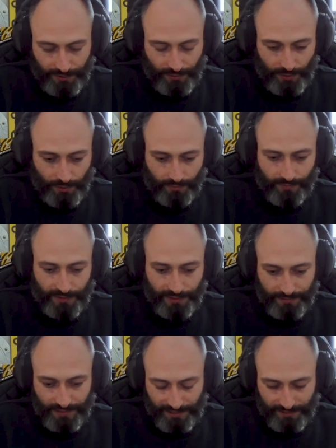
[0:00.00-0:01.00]
in Ordnung,
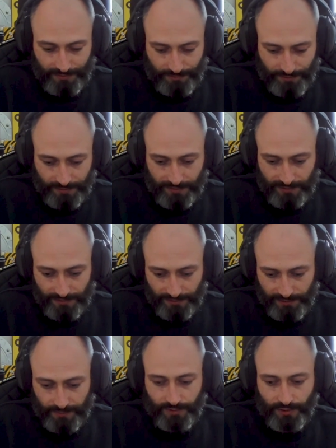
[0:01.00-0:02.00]
weil erstens, wie gesagt, die
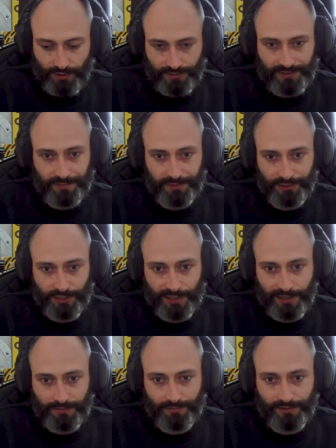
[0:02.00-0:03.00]
Teams können das selbst
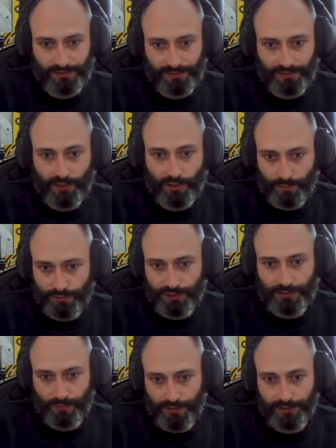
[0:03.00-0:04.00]
entscheiden, wie sie sich auch
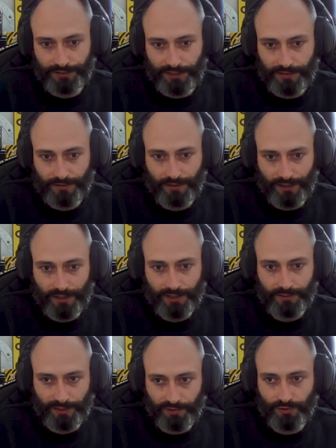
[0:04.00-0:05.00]
aufstellen wollen in, der,
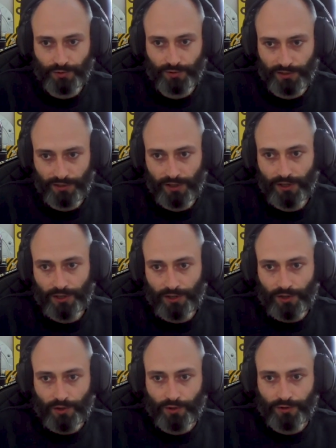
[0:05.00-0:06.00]
in dem Zuge.
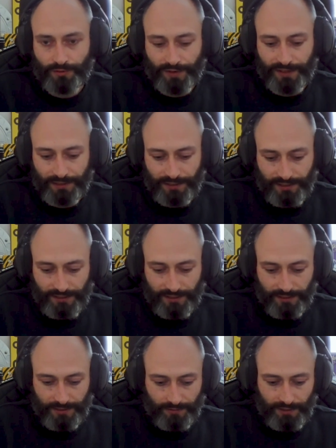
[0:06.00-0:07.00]
Und wenn
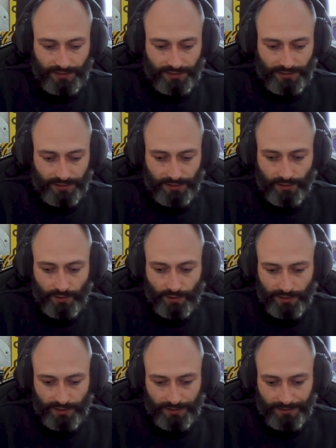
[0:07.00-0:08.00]
die, wenn die, die
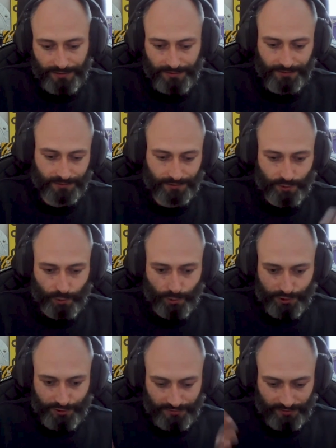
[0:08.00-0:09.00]
Rolle dieses
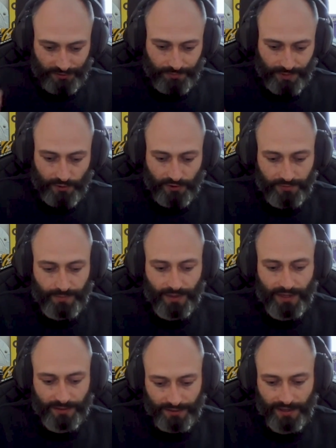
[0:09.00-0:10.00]
Coaches, dieses
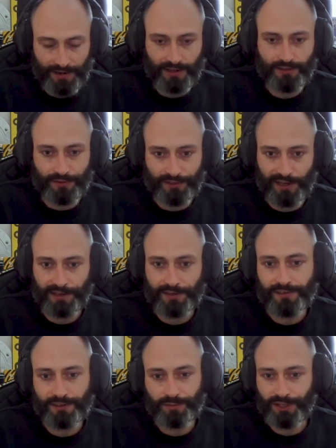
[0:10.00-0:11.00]
Bearings-Partner anders verteilt
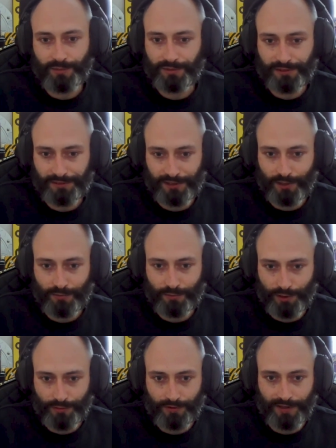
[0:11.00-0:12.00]
ist in einem Team, ist das ja auch
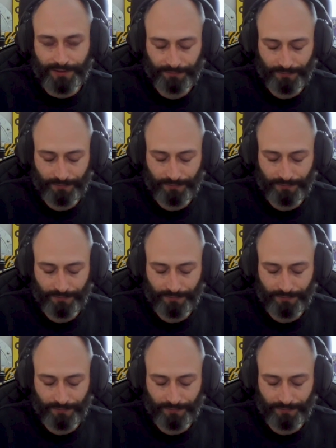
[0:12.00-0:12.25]
völlig fein.